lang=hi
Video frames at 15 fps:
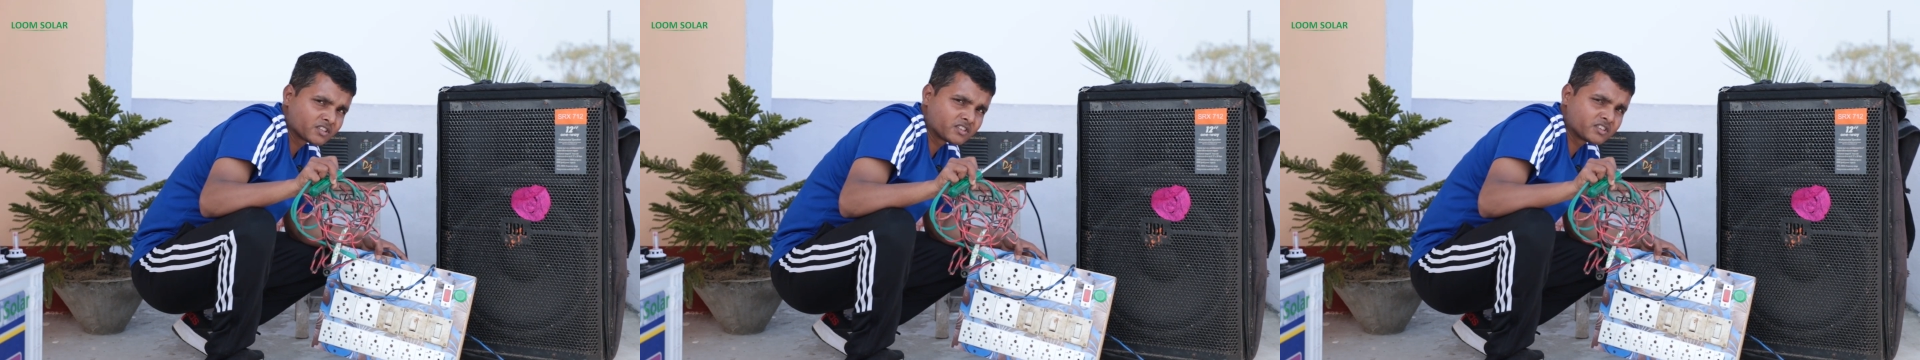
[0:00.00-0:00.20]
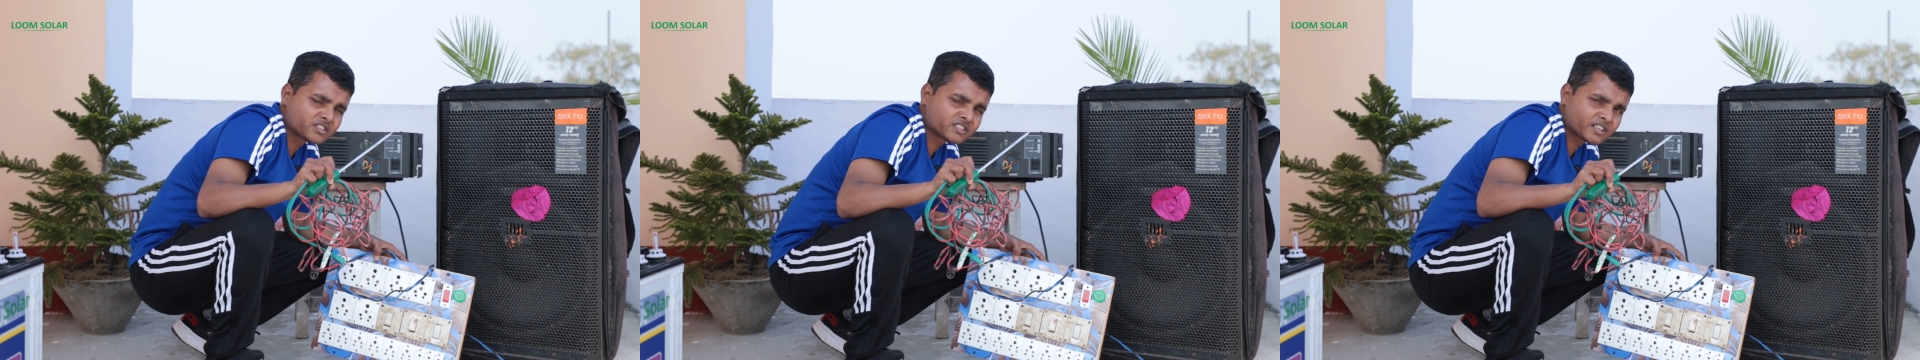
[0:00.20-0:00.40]

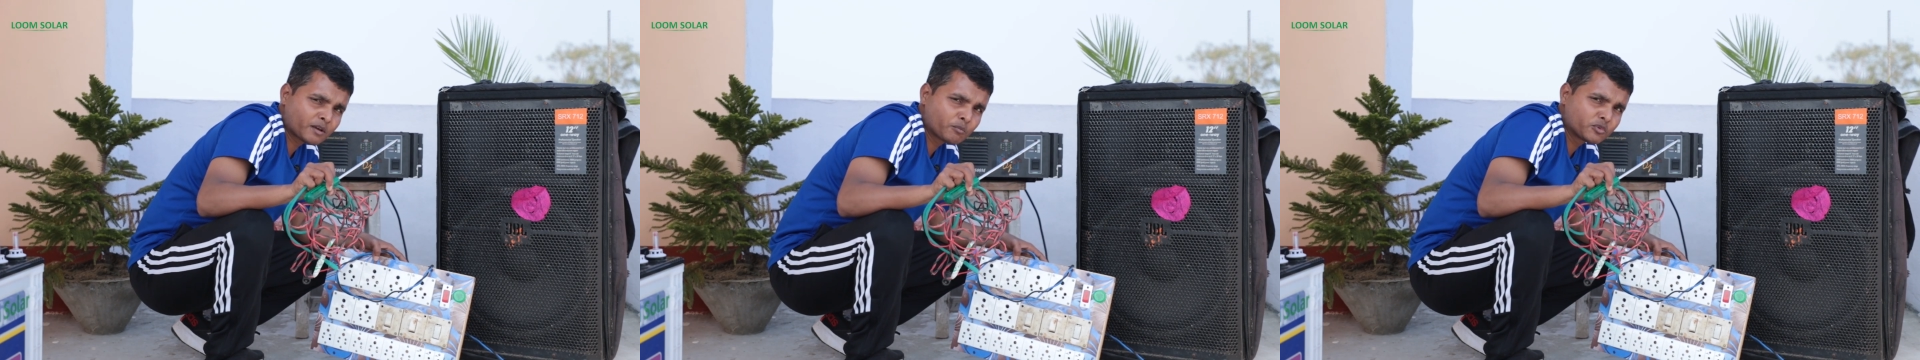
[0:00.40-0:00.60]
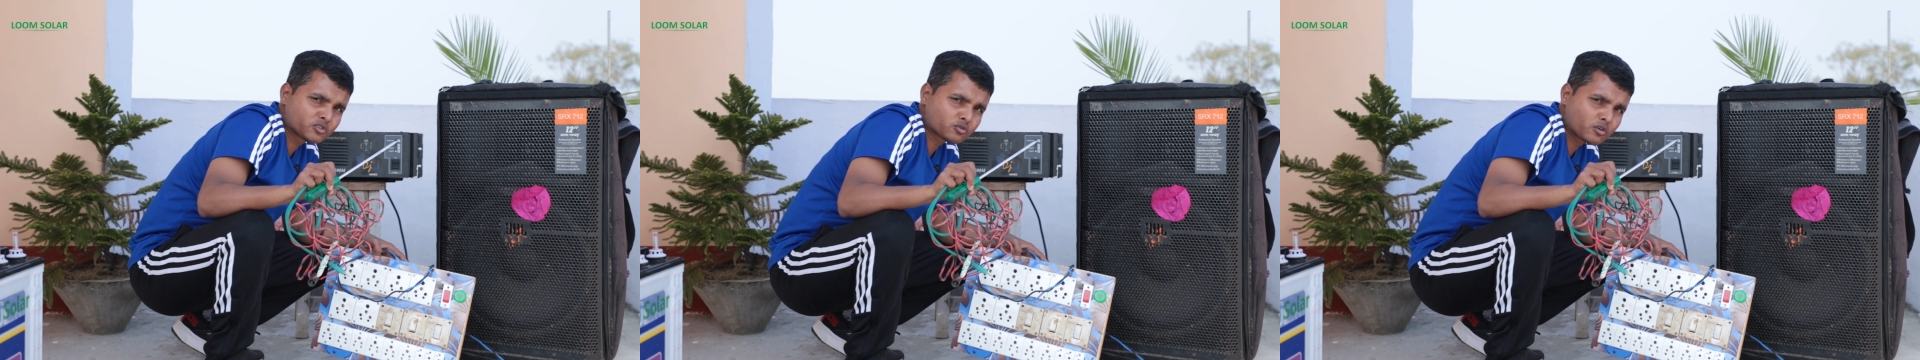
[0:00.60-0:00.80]
जिससे
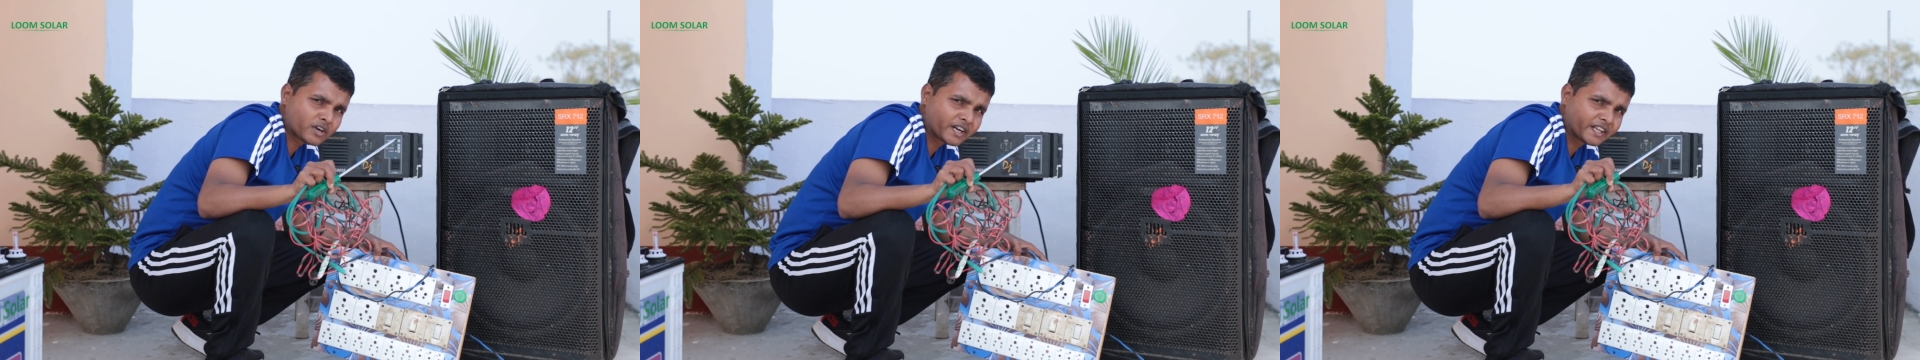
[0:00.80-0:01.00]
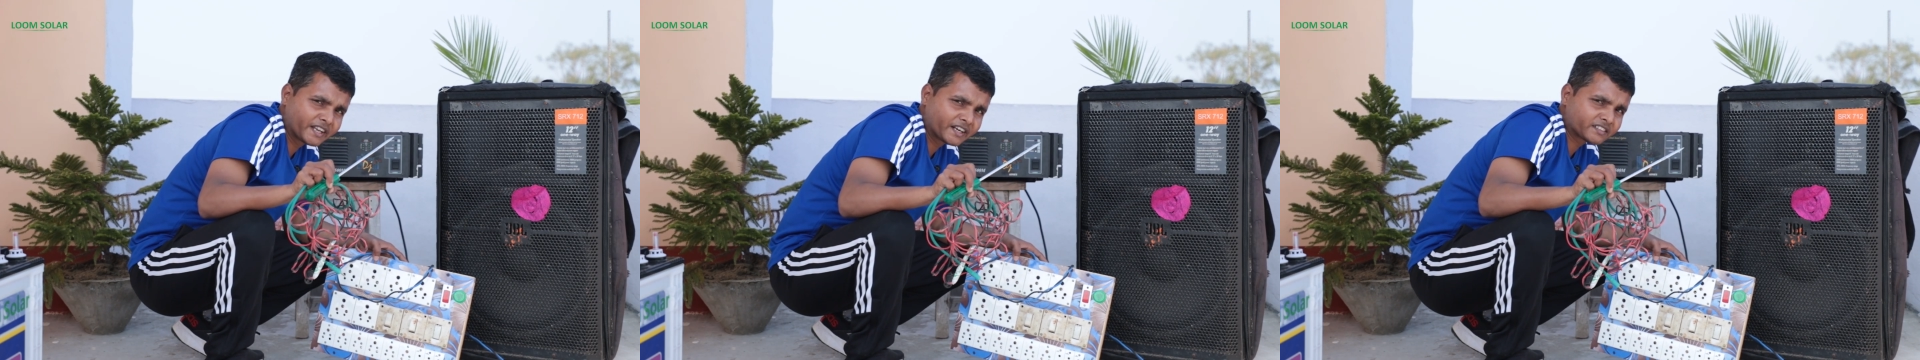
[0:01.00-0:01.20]
हम इसको
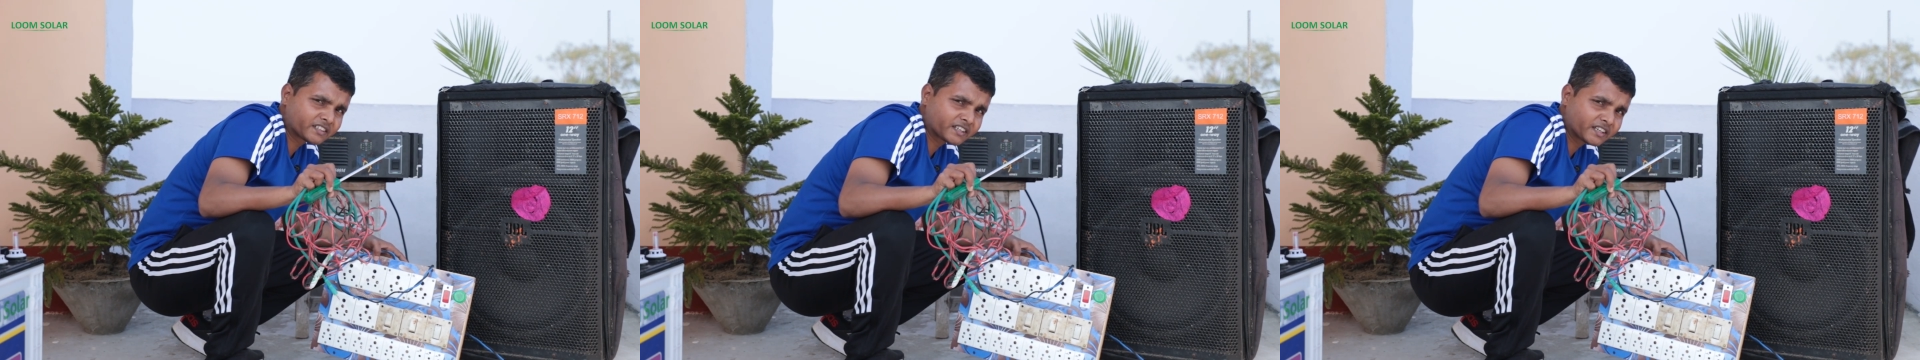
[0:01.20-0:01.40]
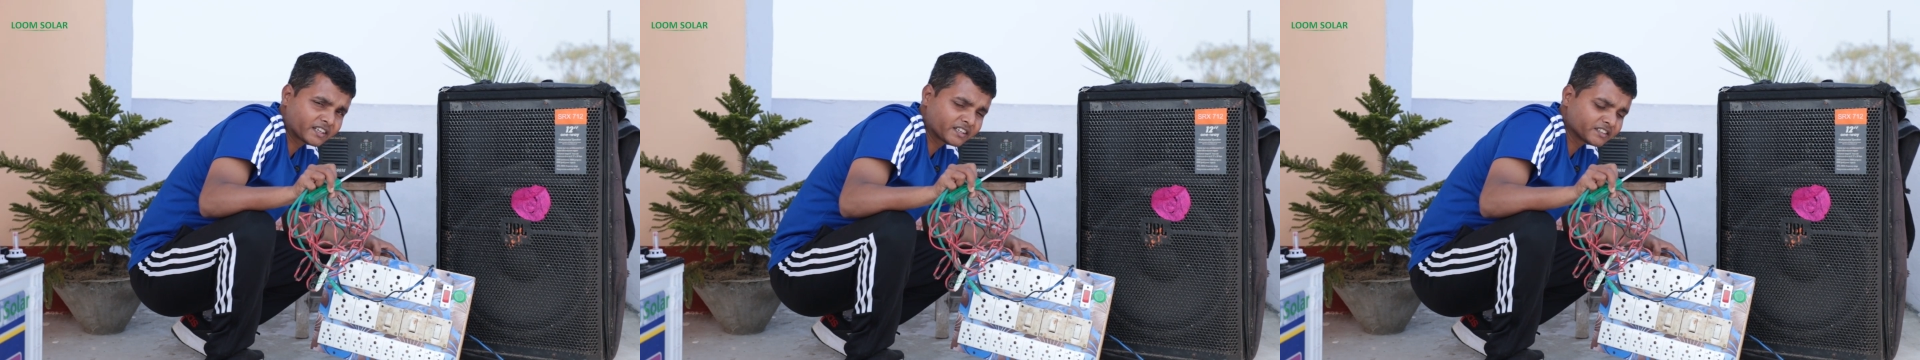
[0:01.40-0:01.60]
कनेक्ट
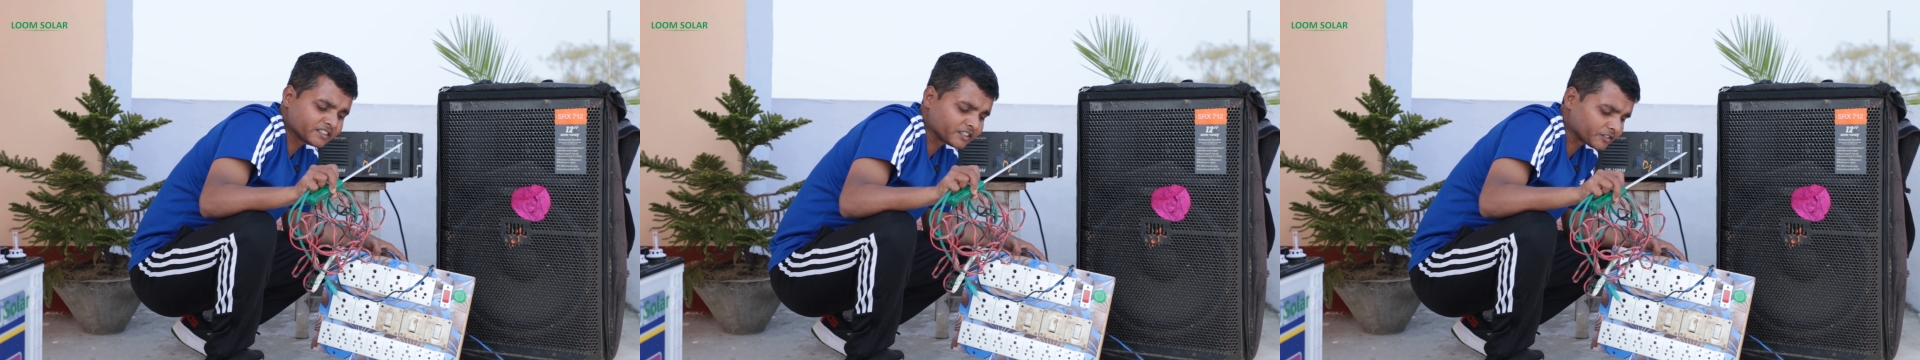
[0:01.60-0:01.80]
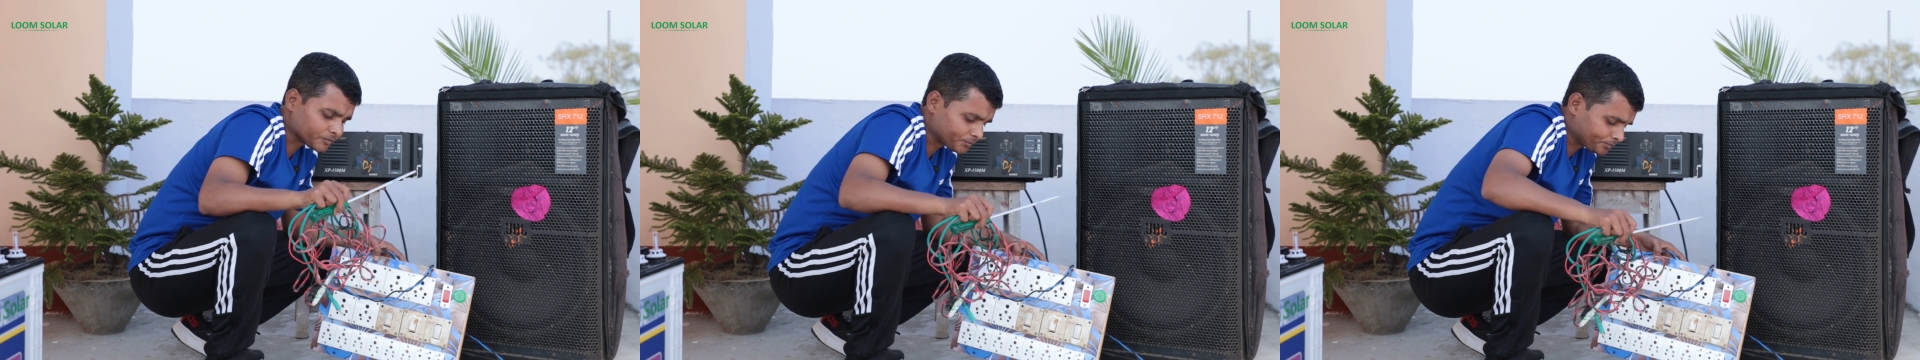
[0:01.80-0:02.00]
करेंगे